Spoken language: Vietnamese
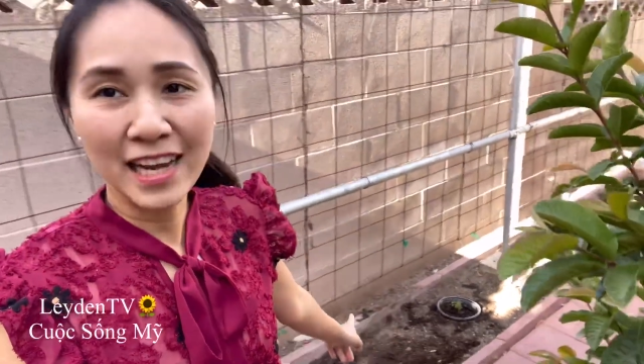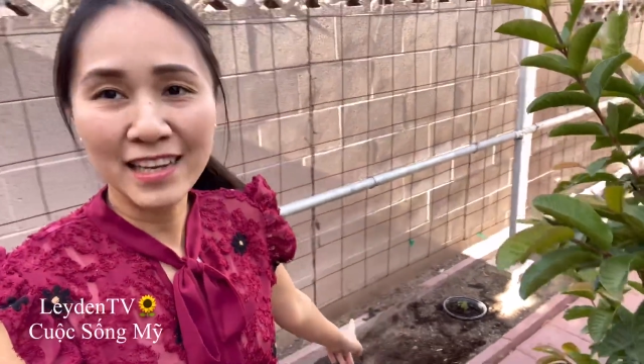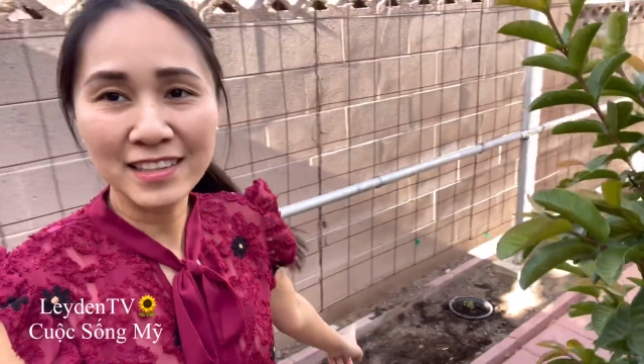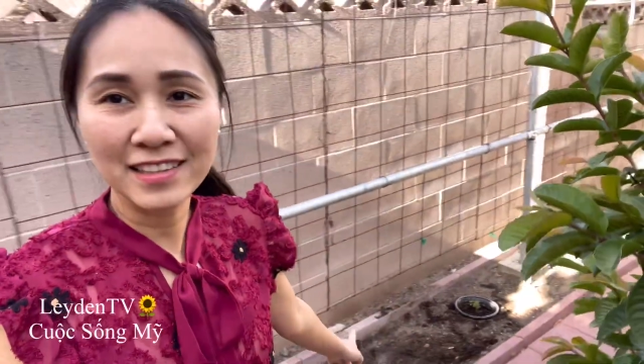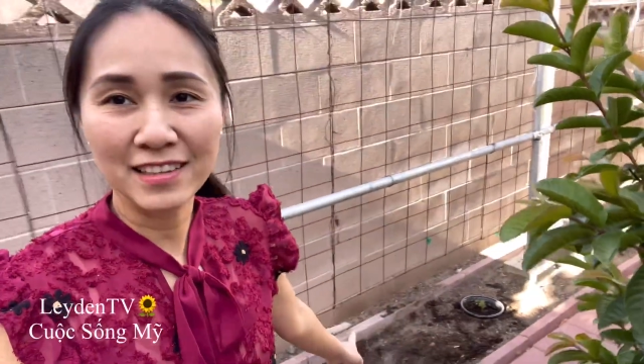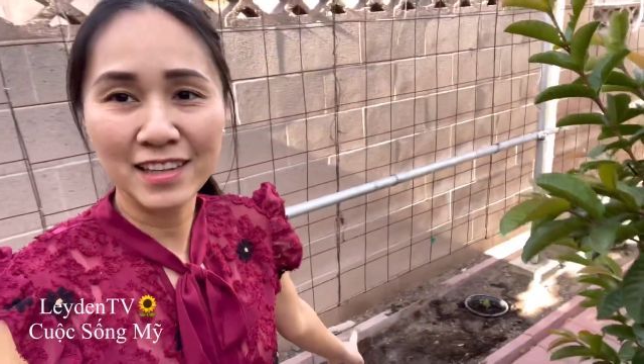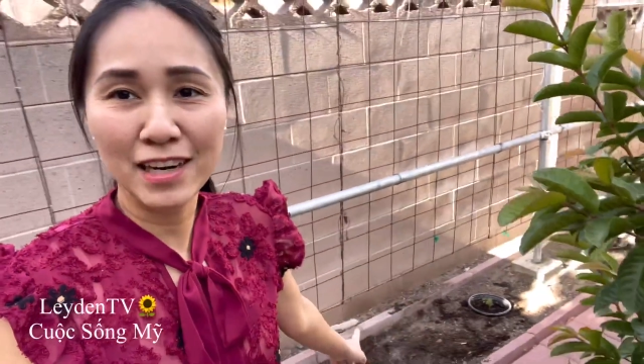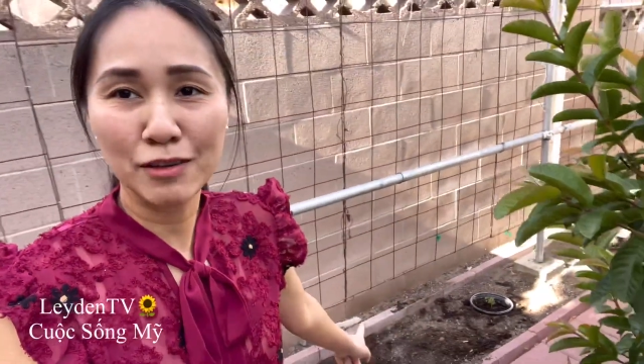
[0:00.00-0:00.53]
tháng
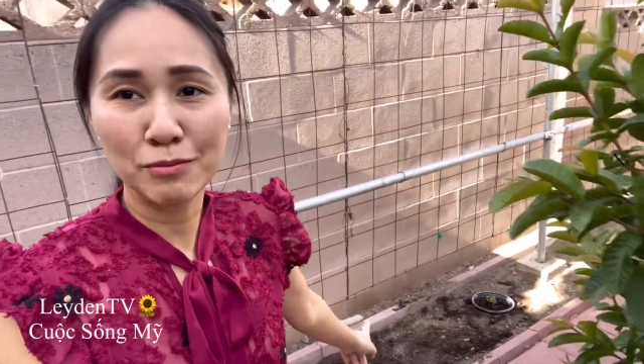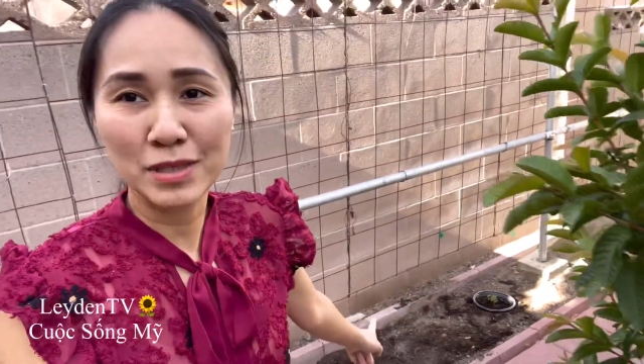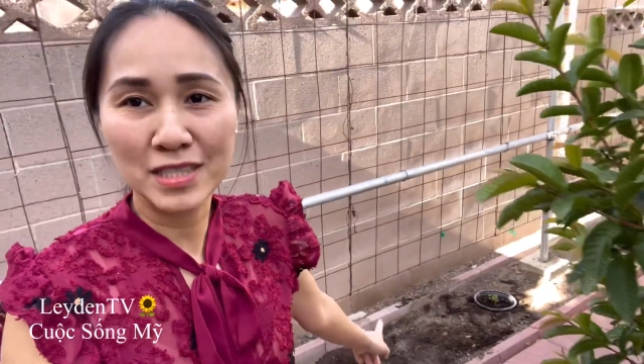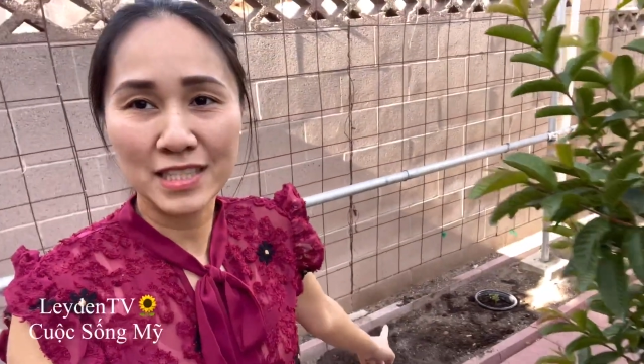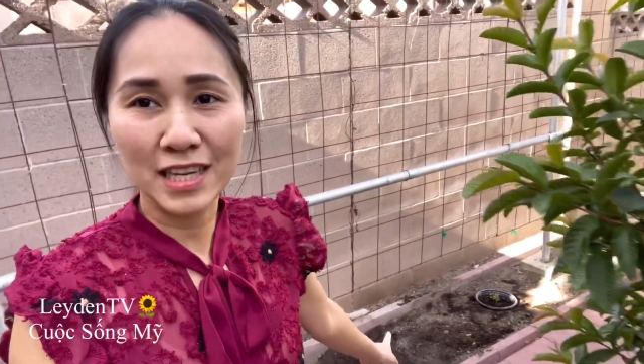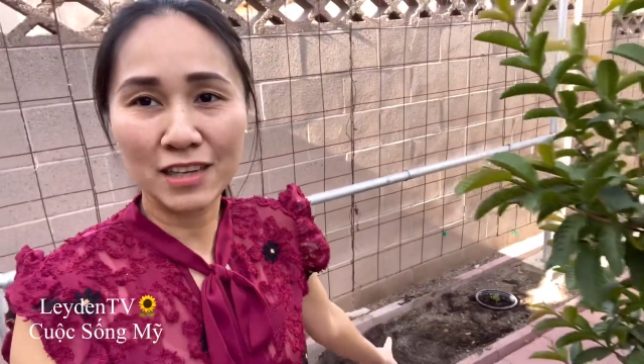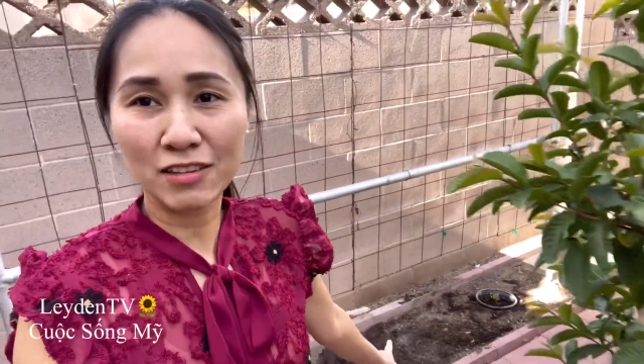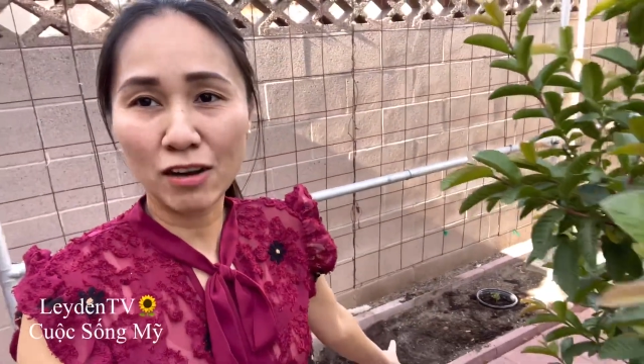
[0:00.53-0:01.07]
nữa là mình
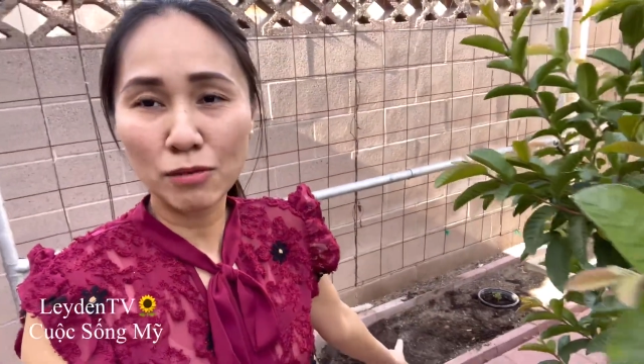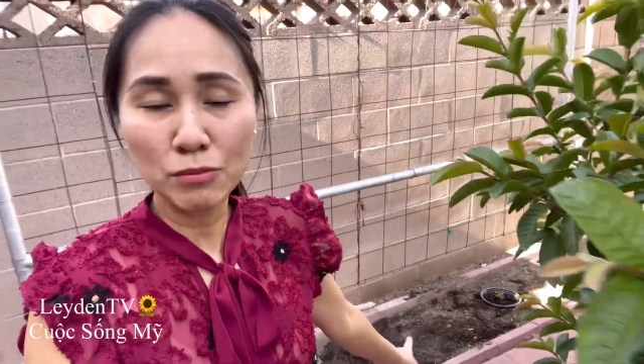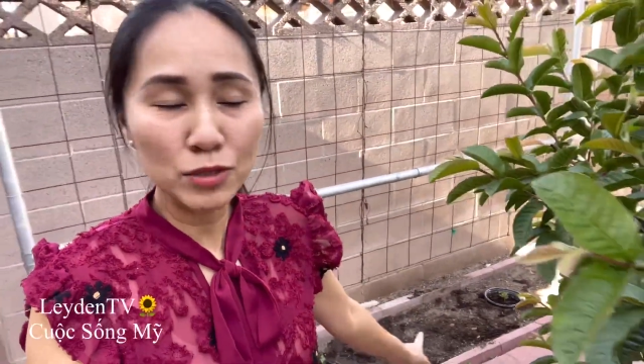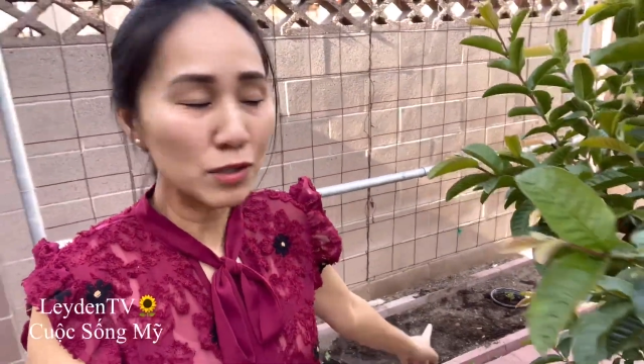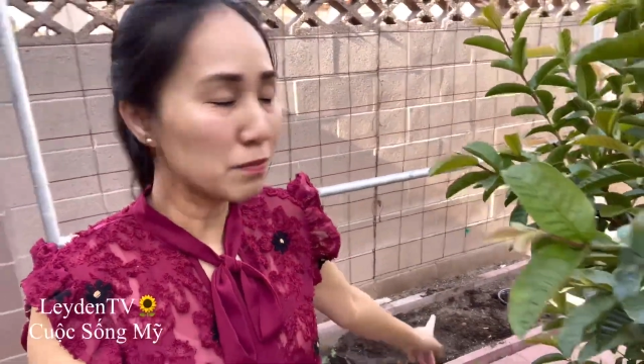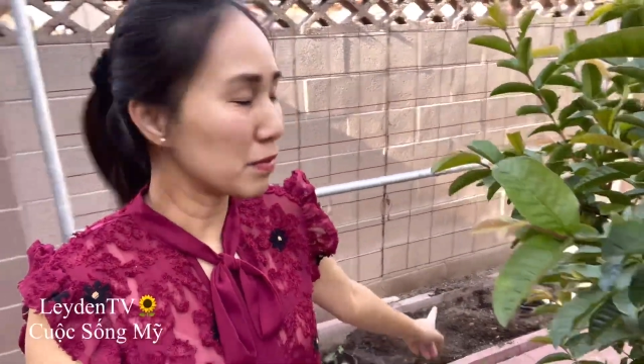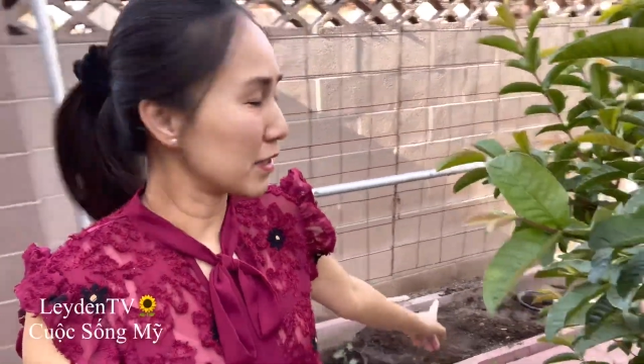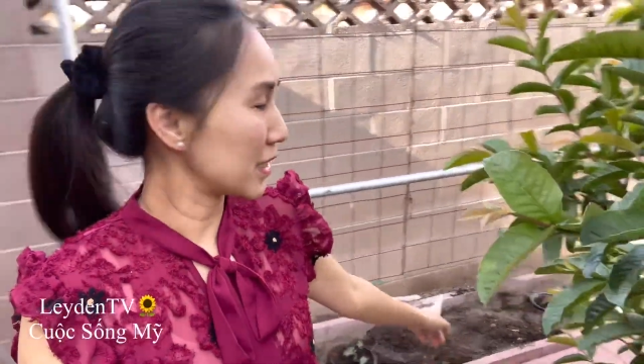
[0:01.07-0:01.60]
sẽ có
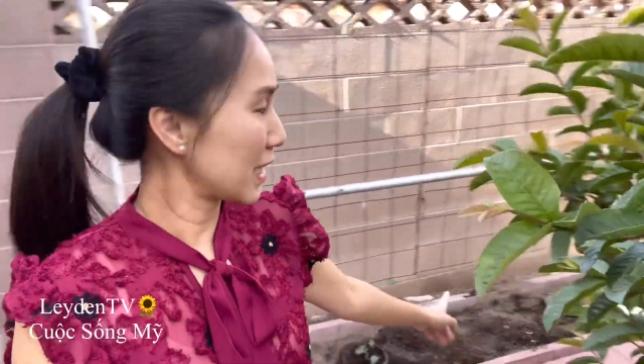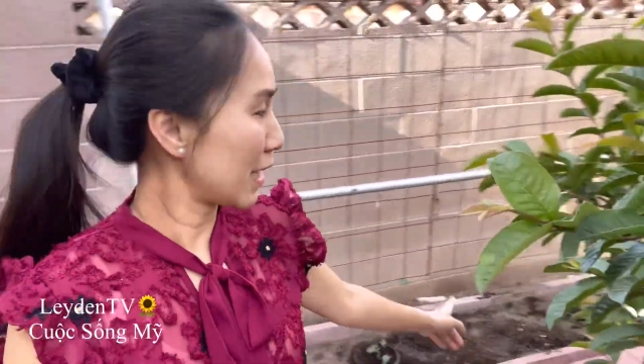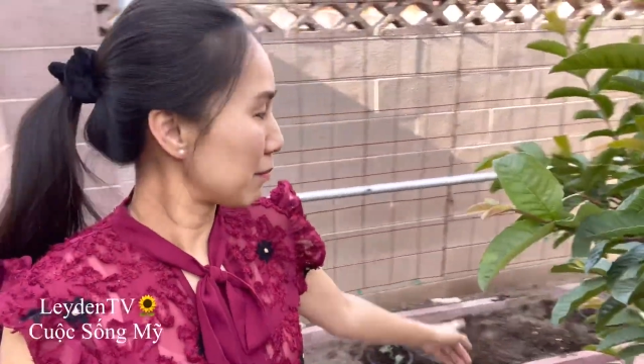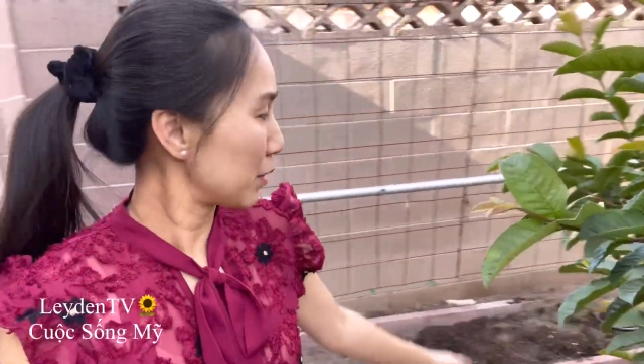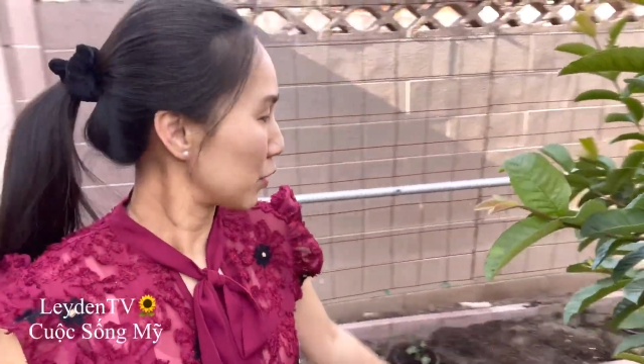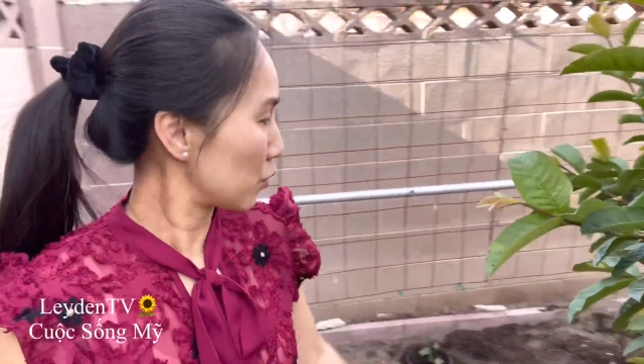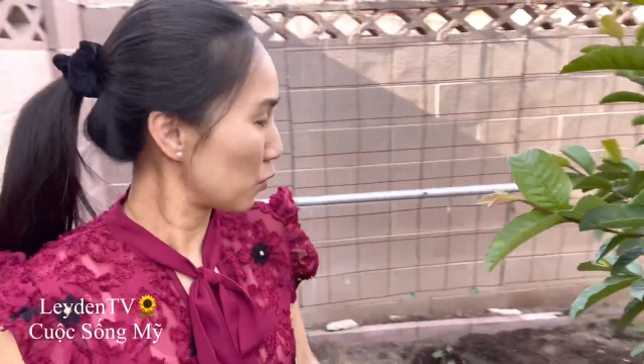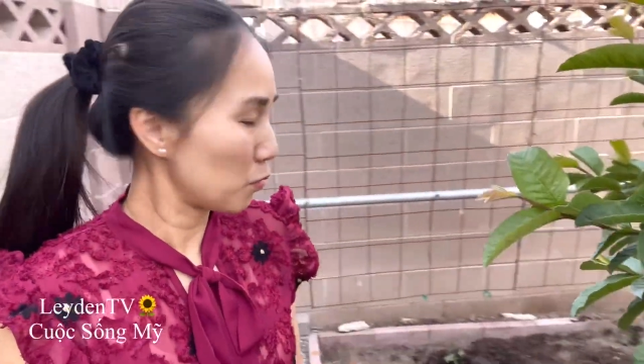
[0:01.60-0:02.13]
mướp mình ra
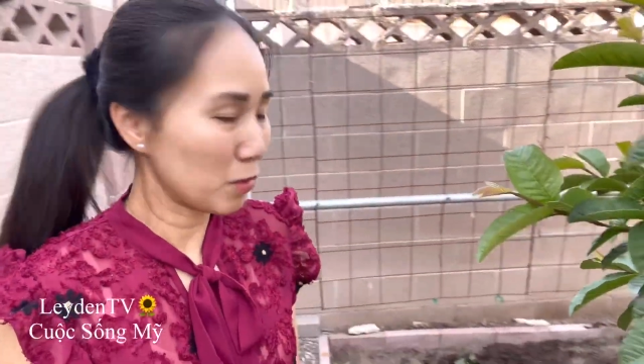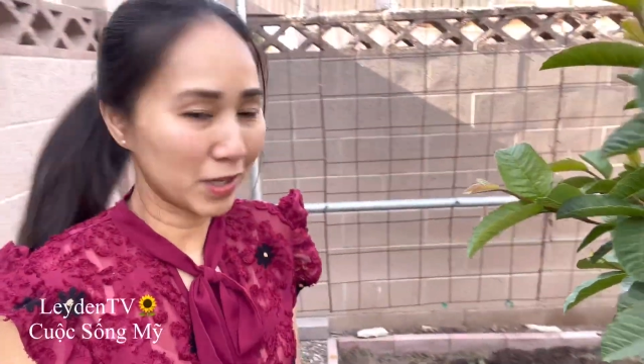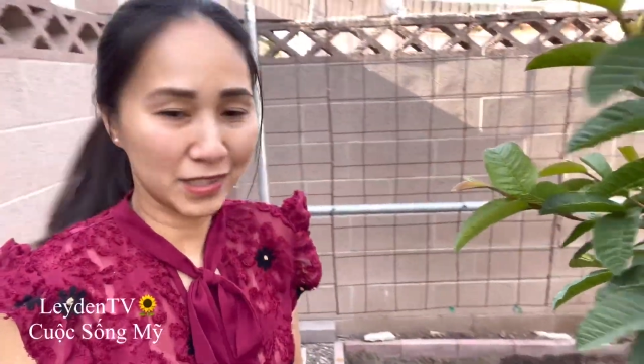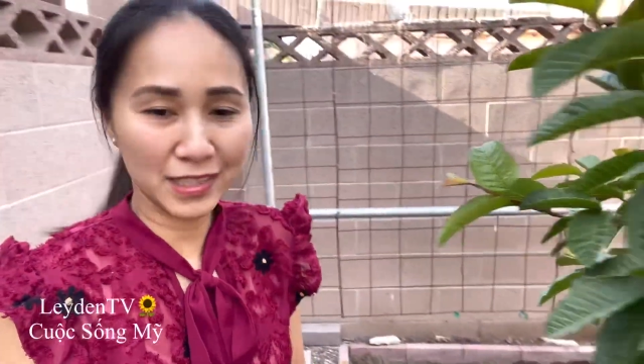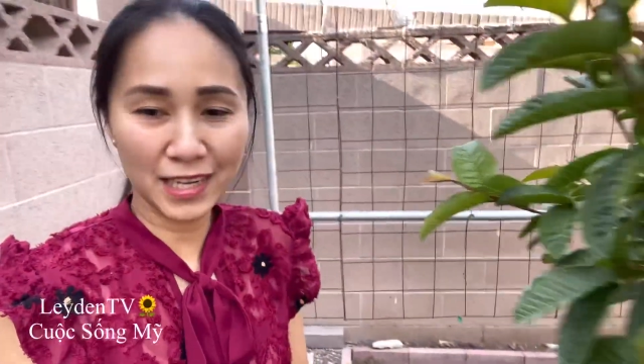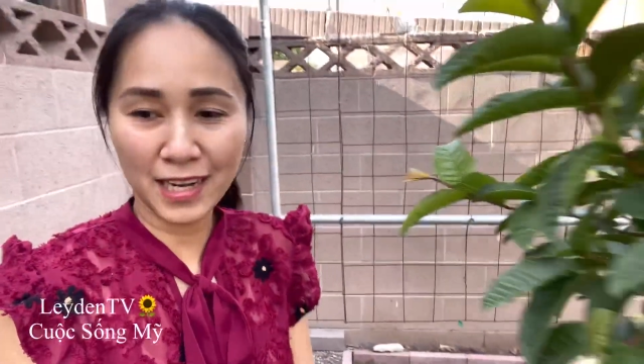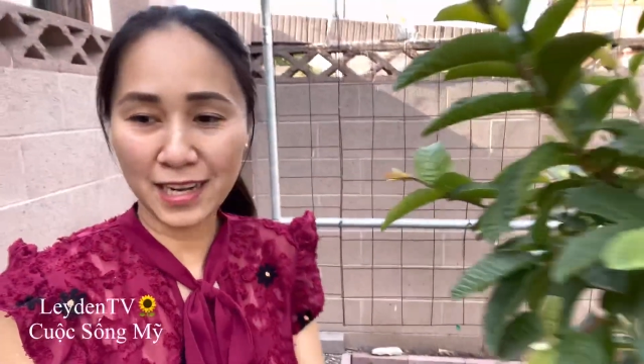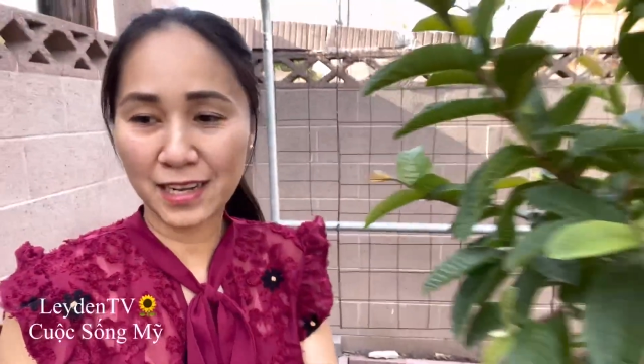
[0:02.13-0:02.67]
mình thu hoạch
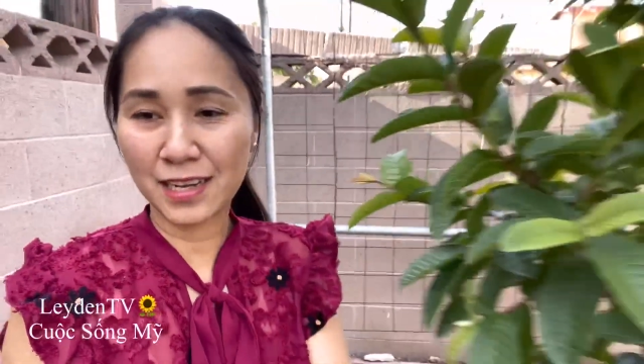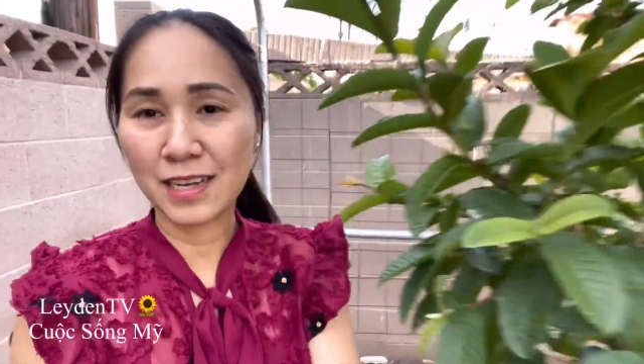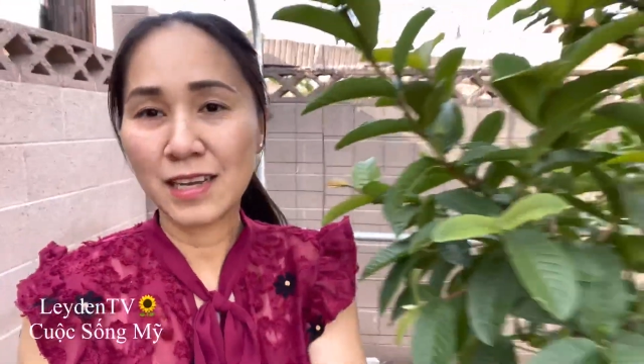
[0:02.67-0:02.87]
nha.